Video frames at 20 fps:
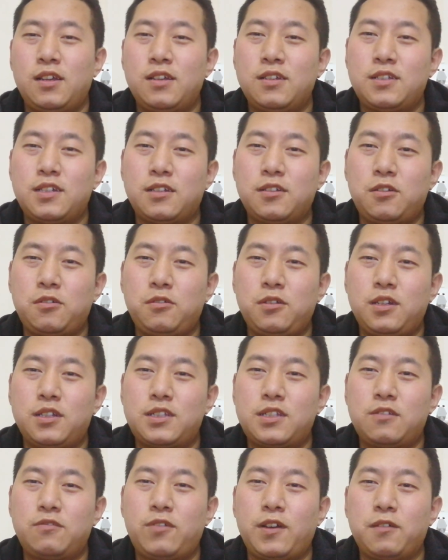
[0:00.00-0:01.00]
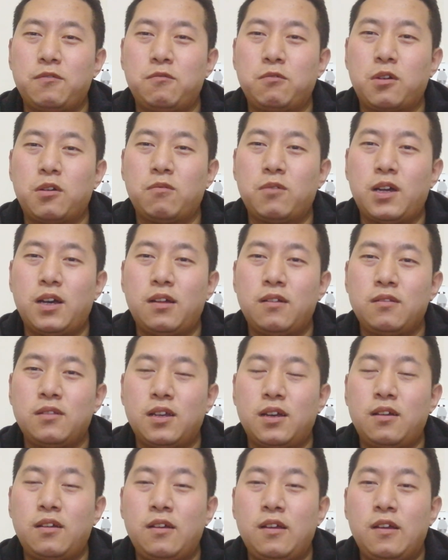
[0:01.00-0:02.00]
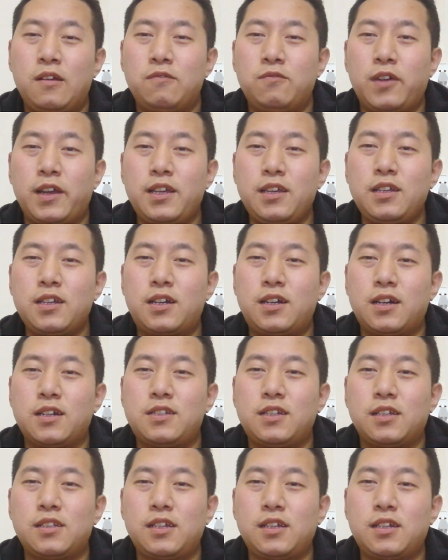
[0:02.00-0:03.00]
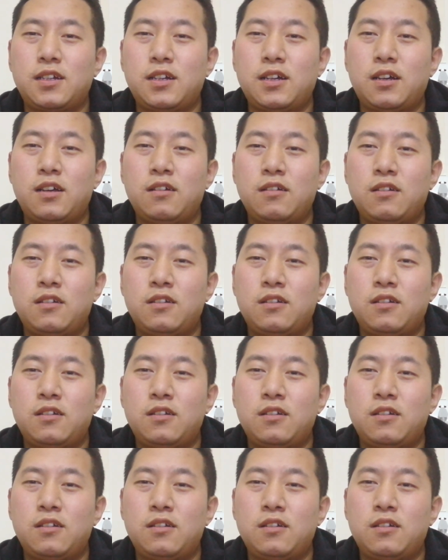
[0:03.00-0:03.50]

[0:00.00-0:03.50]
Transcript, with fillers: 相当于你自废武功了啊。唯一可行的一个